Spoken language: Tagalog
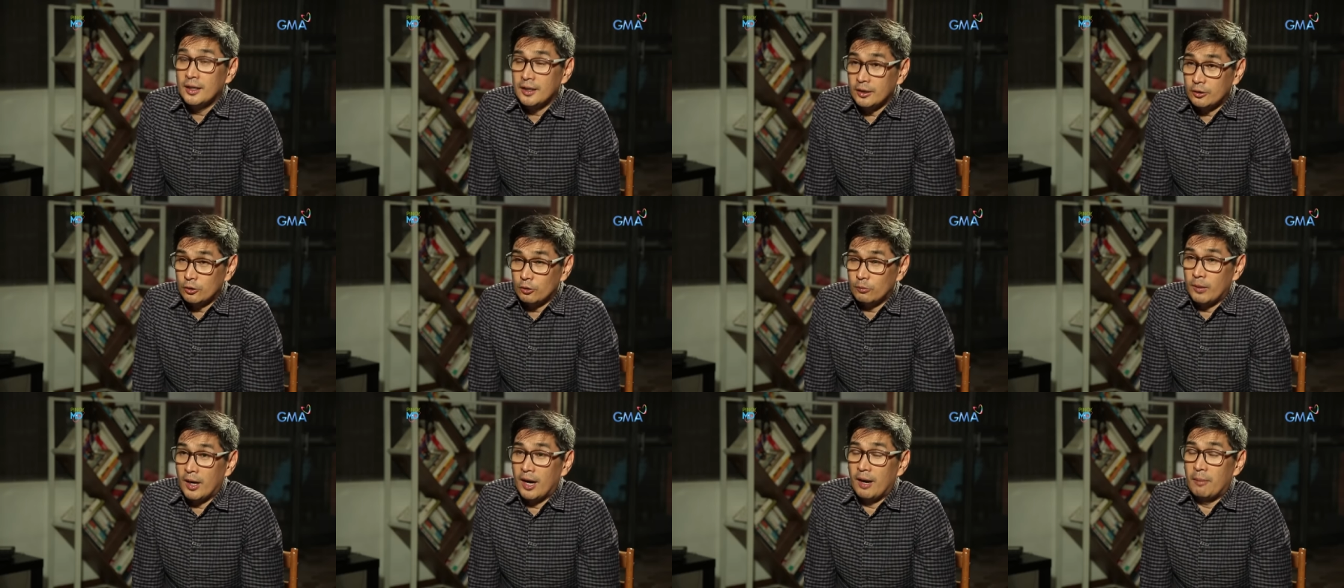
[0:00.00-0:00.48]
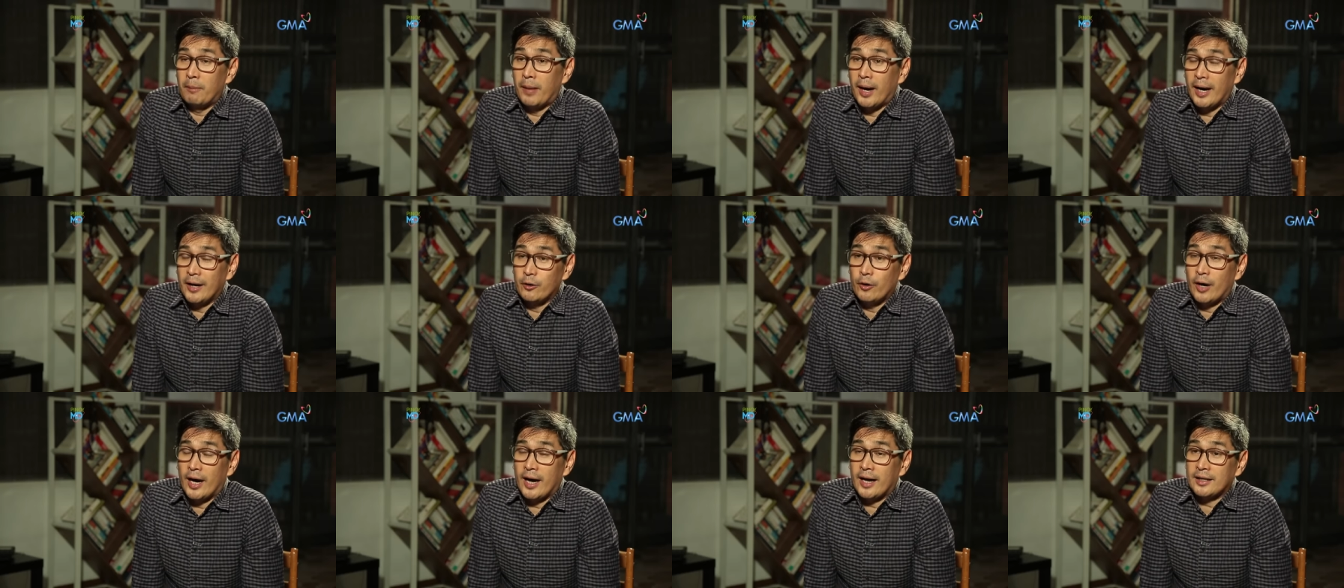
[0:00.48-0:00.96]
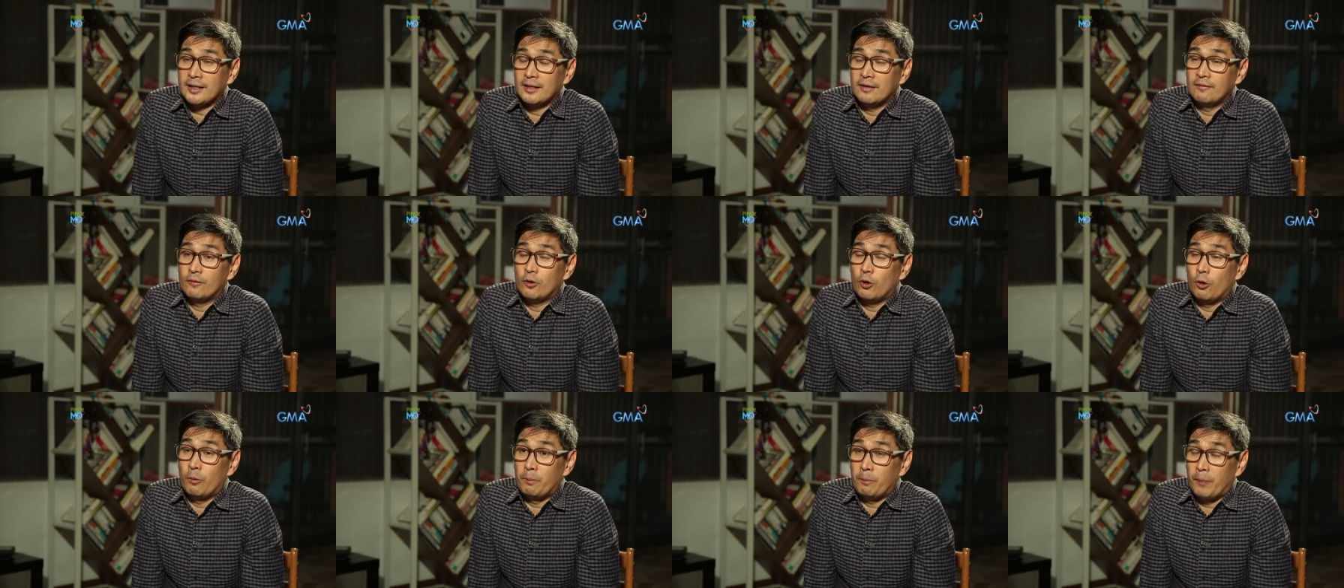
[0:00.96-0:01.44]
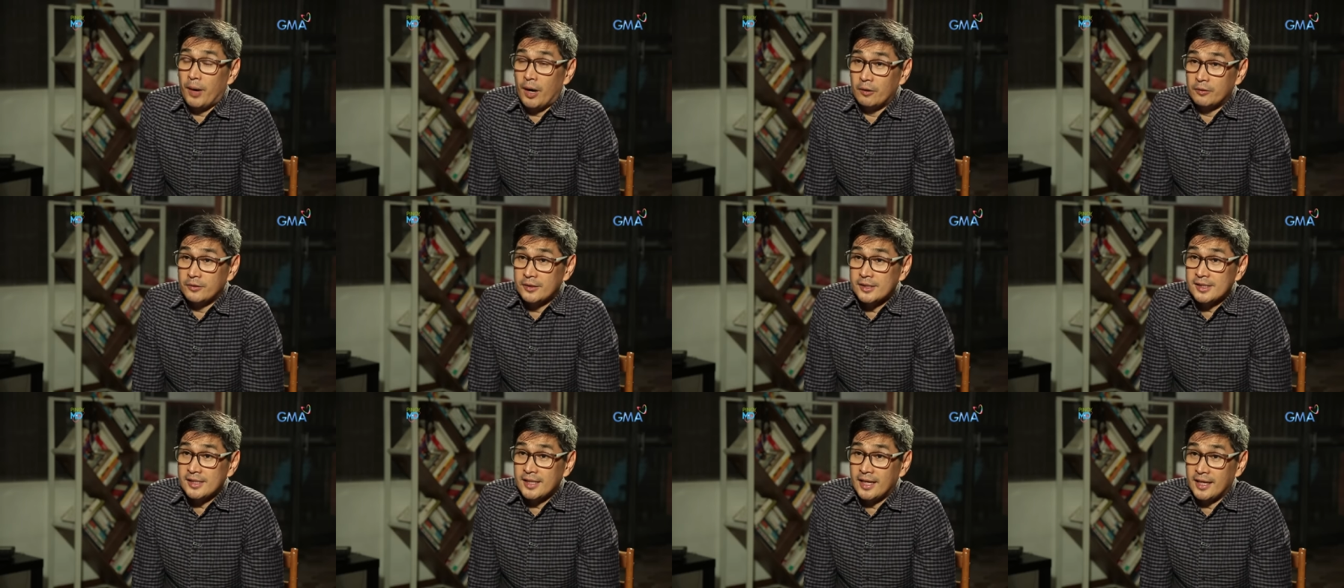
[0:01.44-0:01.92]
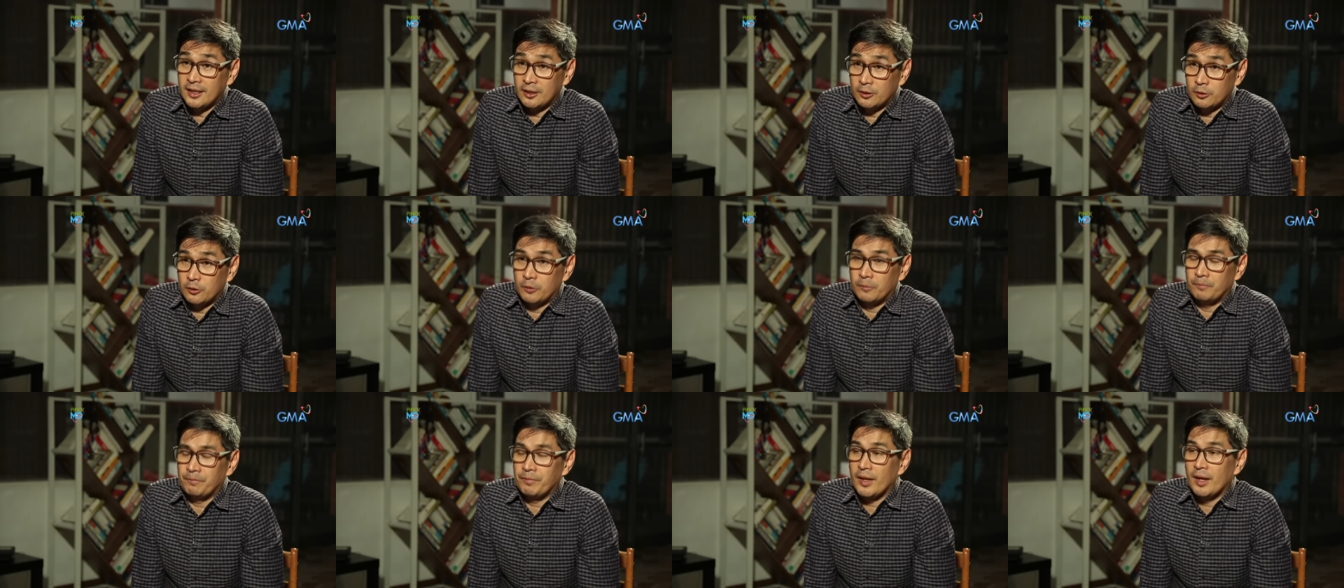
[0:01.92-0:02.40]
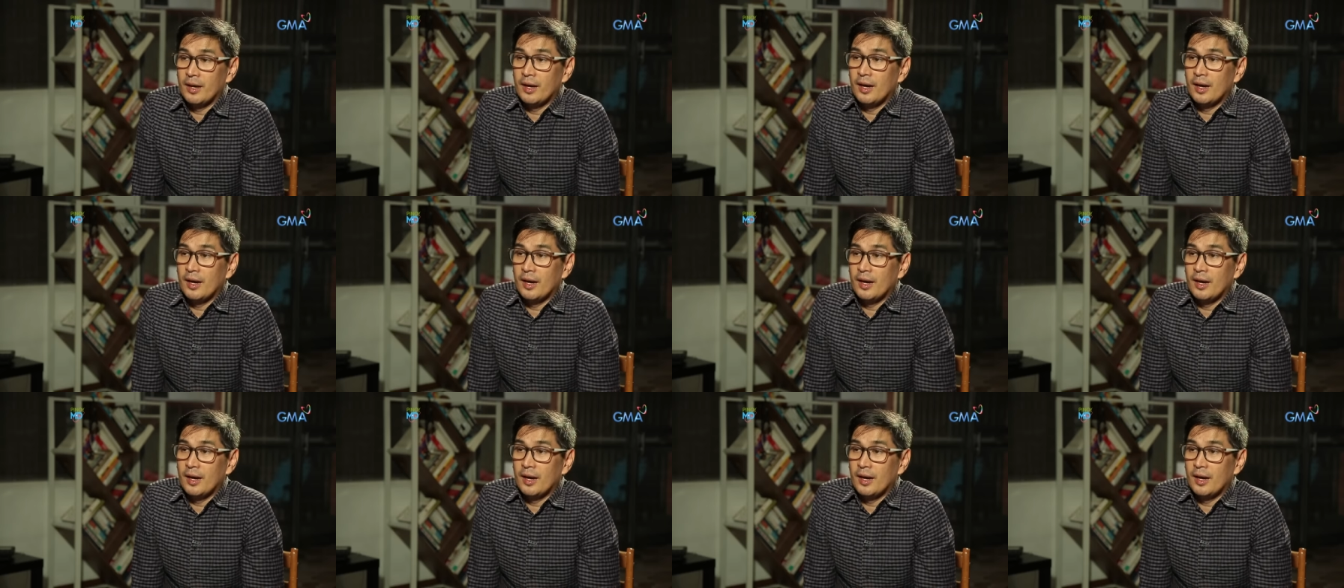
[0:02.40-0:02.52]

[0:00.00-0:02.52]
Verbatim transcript: Nito mga bioactive compounds na ito